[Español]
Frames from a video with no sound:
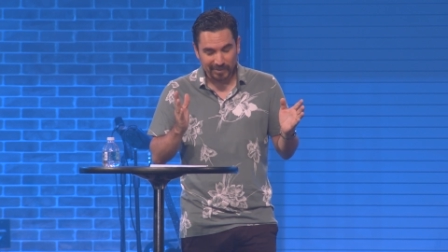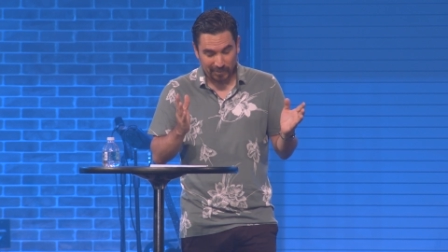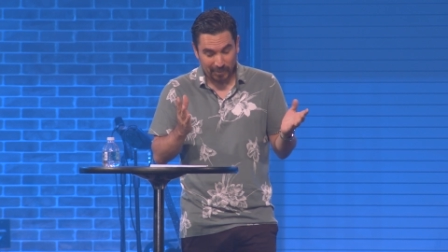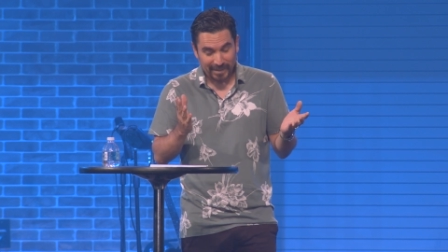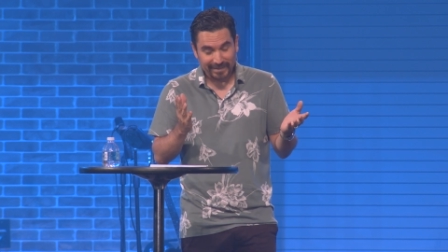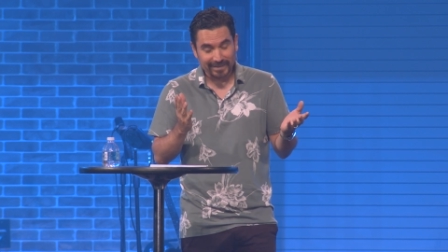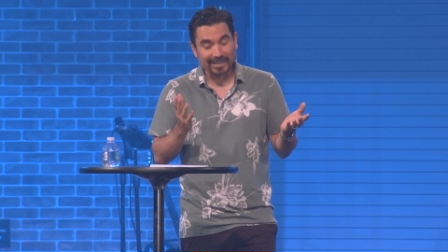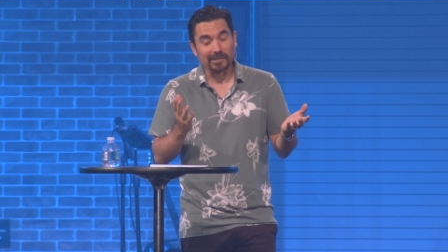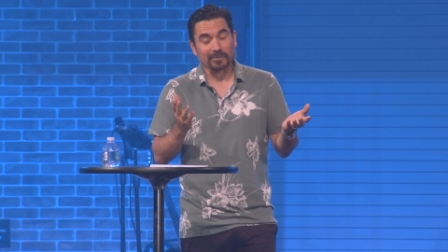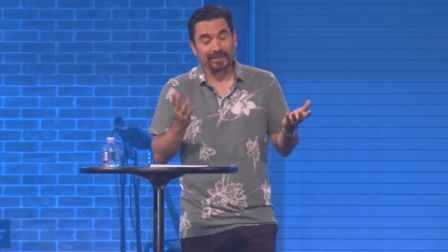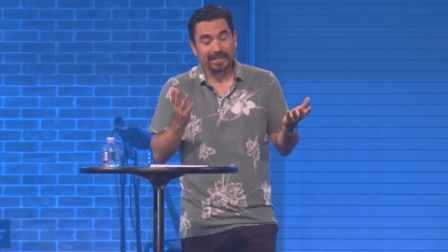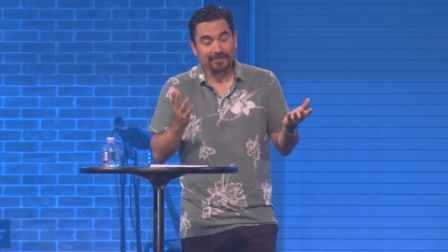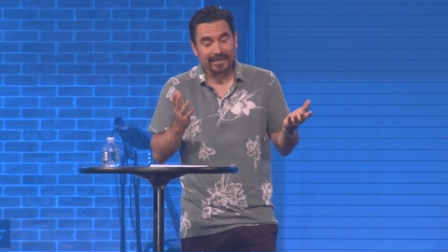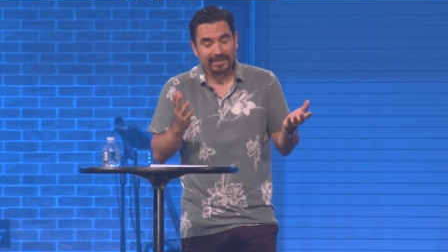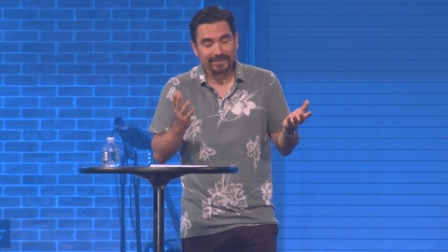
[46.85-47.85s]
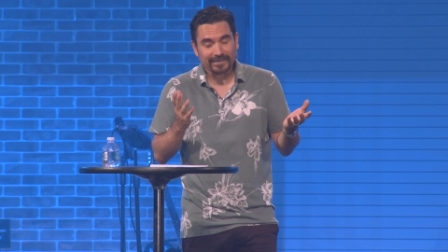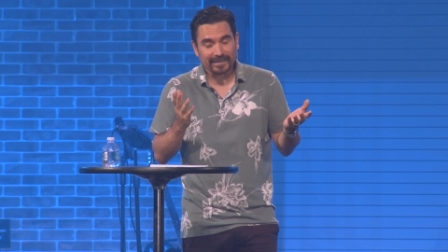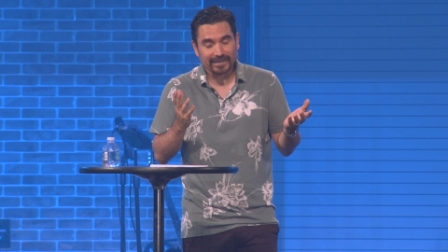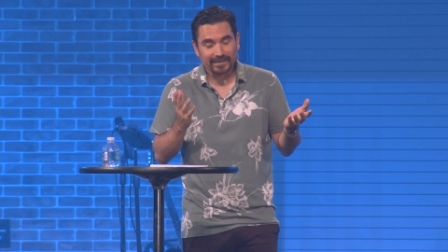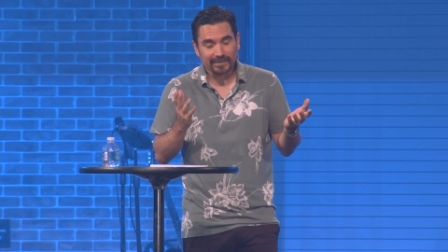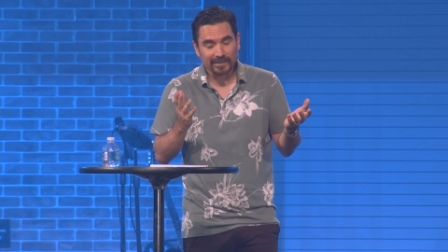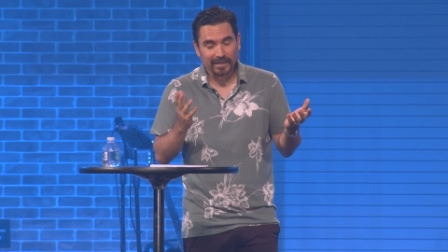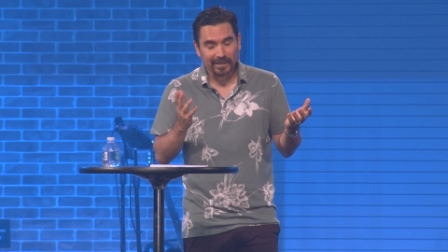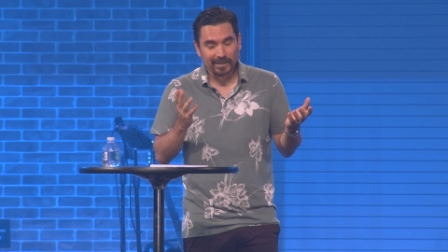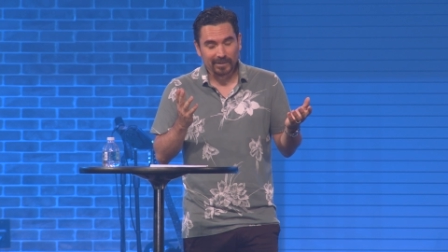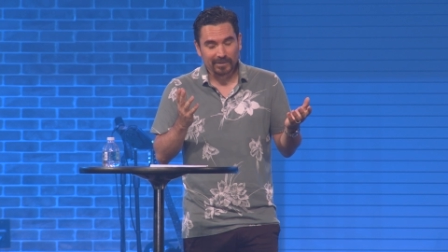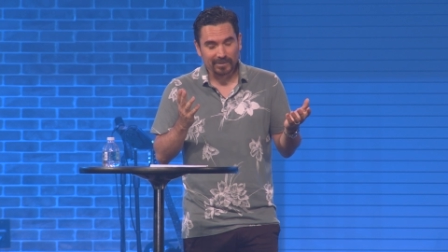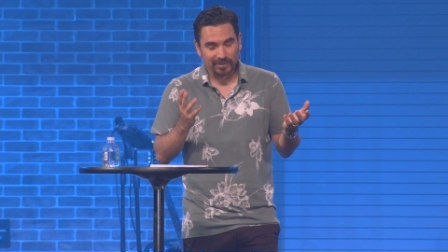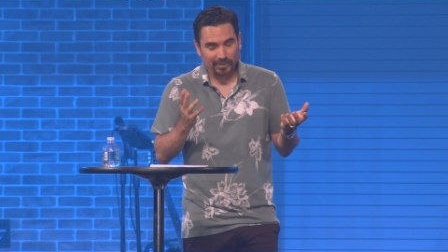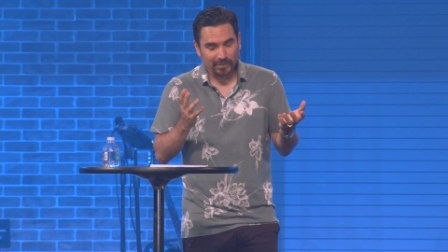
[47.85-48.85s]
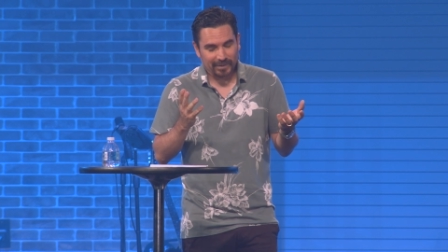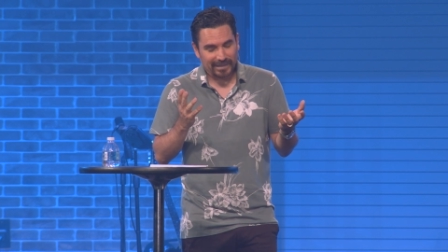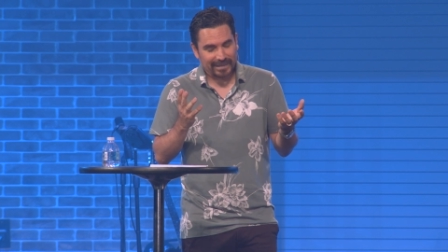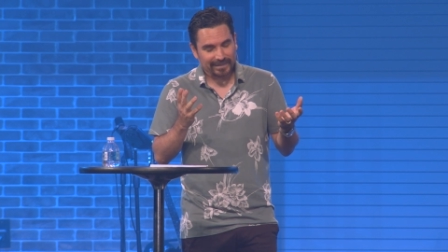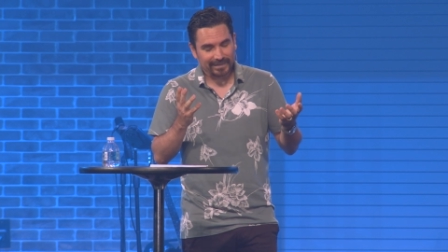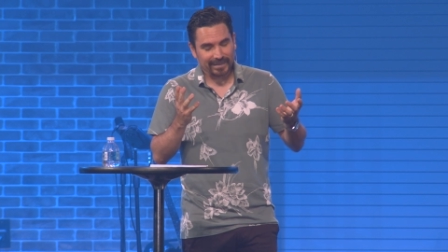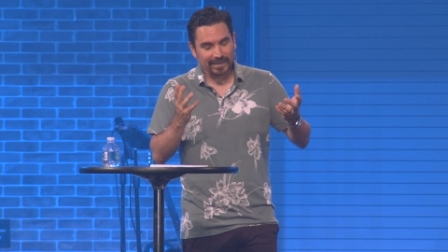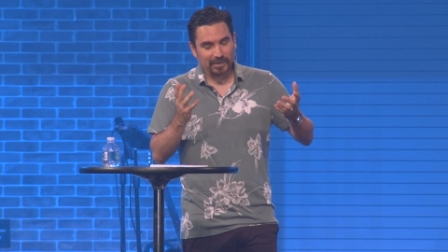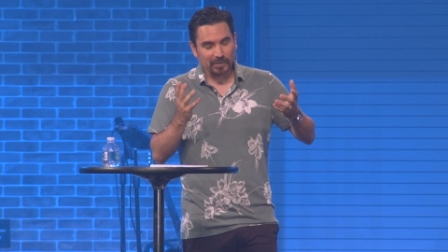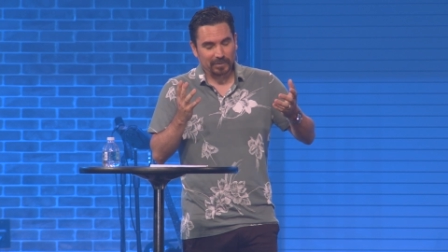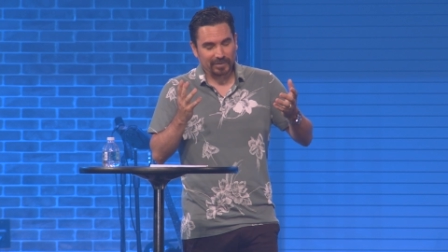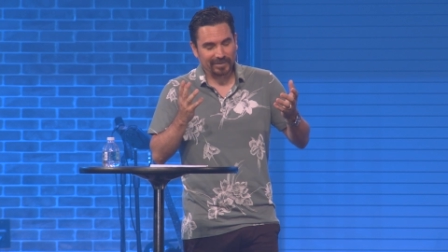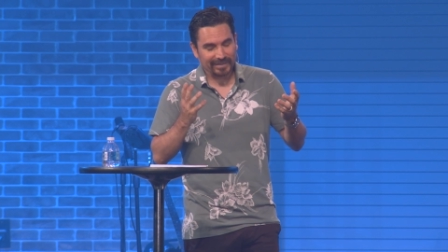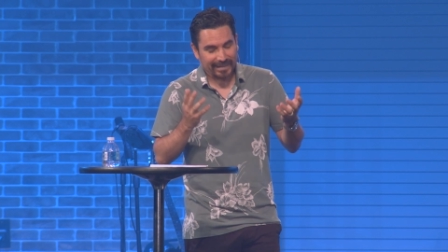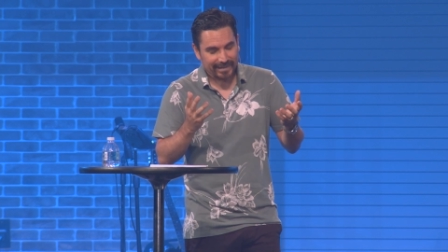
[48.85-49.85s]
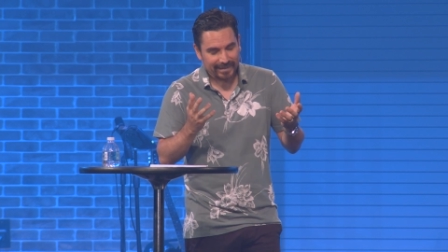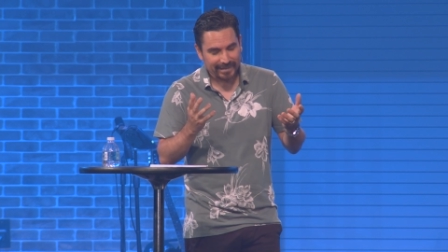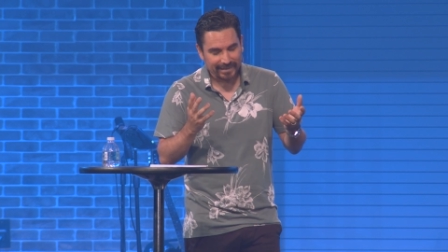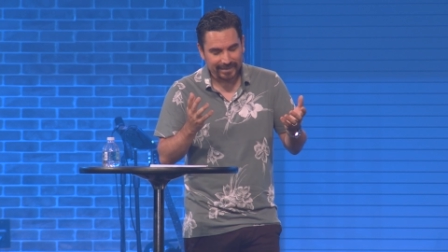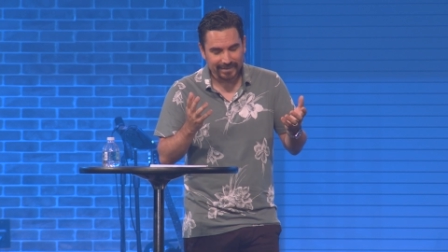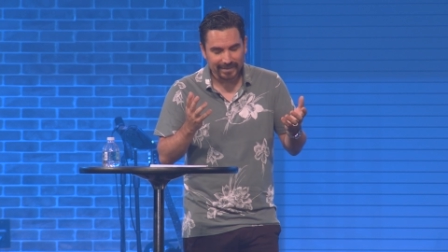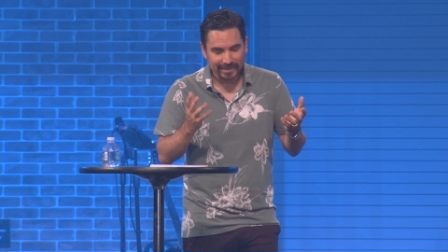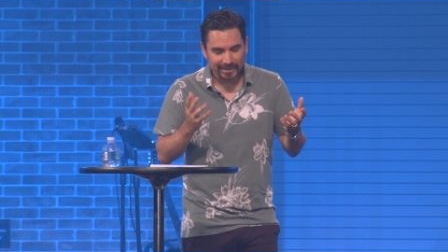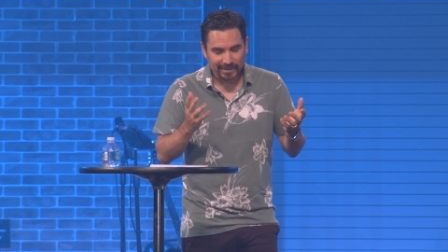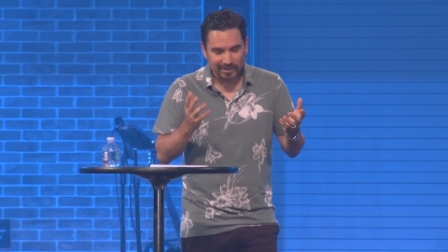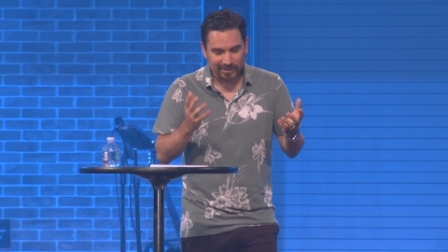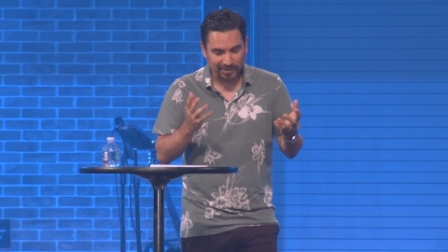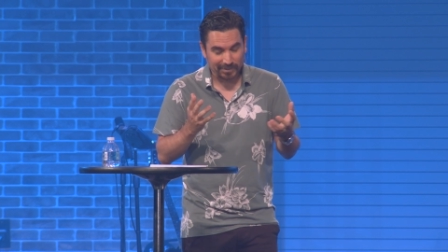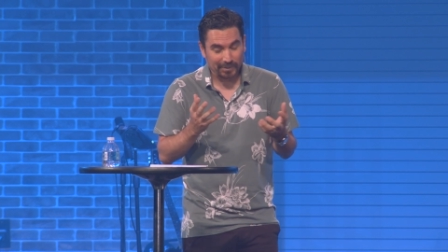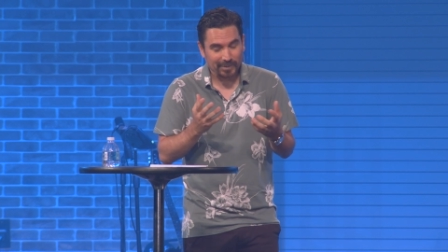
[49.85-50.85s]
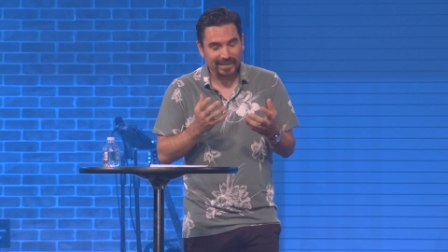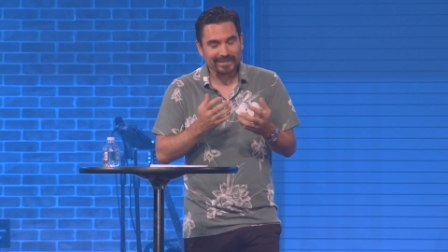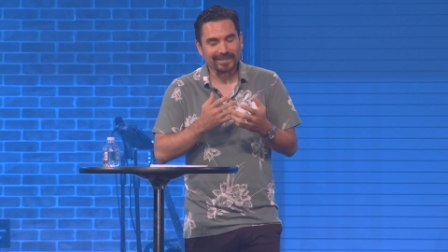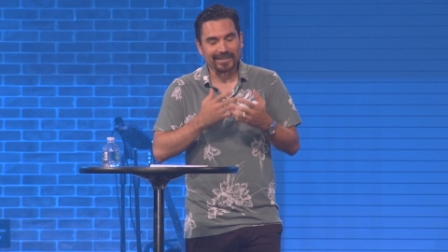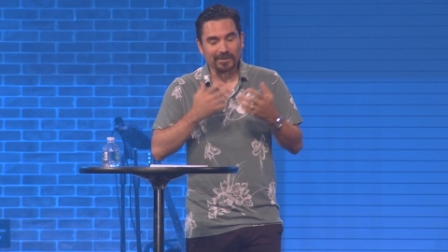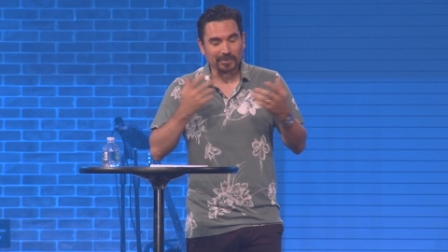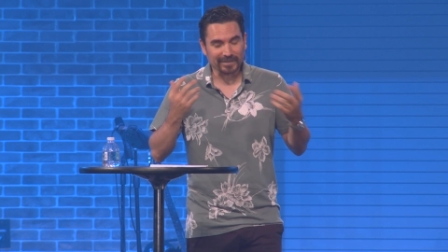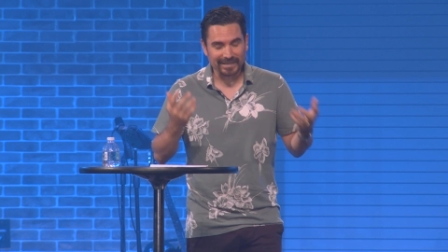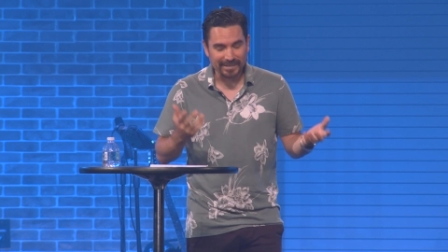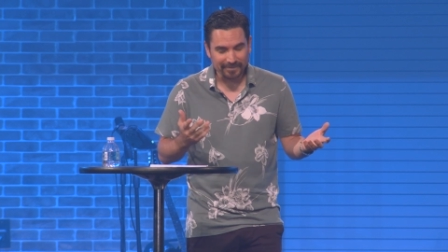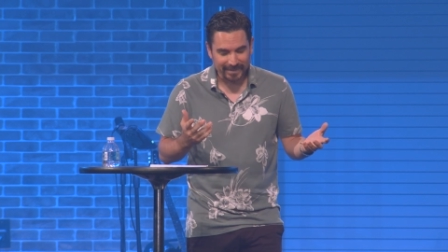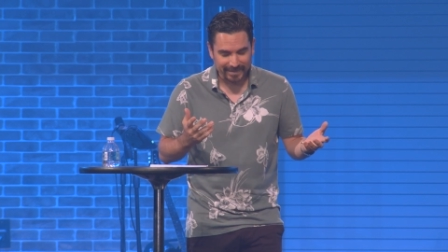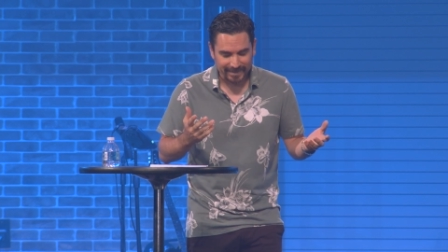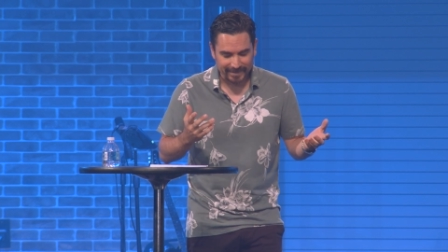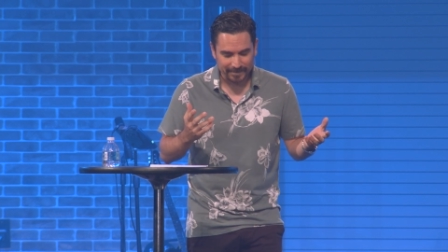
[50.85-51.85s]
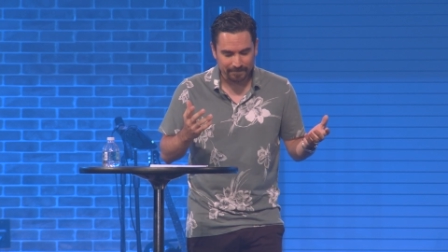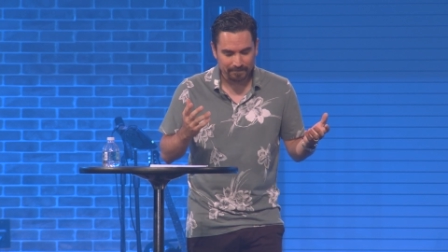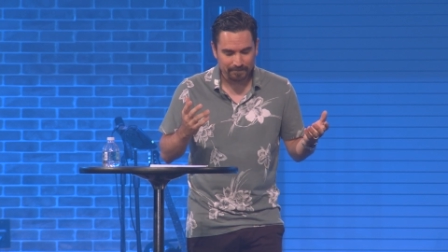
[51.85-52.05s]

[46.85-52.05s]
Son las que nos levantan, son las que nos sanan, son las que nos liberan.